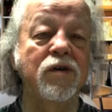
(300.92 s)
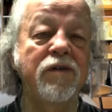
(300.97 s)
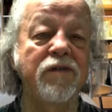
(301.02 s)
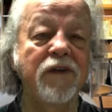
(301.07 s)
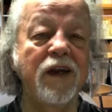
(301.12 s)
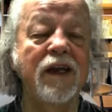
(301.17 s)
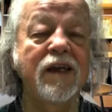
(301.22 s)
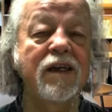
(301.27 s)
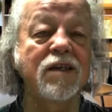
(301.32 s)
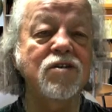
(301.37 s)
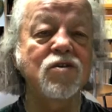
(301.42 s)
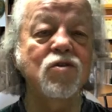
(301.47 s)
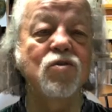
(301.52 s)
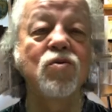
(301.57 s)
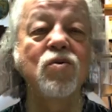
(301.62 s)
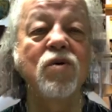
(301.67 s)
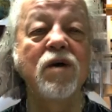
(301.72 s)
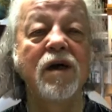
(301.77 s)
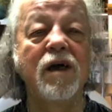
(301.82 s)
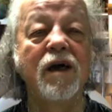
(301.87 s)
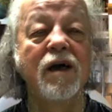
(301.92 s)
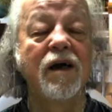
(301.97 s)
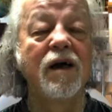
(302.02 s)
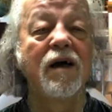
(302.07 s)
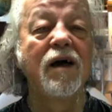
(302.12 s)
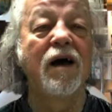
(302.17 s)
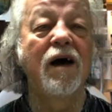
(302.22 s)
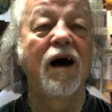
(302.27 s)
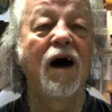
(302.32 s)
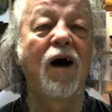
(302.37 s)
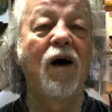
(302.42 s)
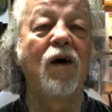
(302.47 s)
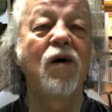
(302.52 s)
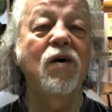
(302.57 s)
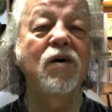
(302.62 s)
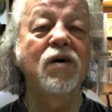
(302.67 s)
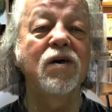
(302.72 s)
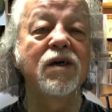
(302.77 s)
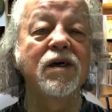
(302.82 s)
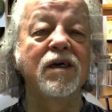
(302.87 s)
Und er will, dass du
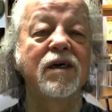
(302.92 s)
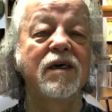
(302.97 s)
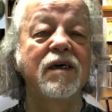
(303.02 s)
auch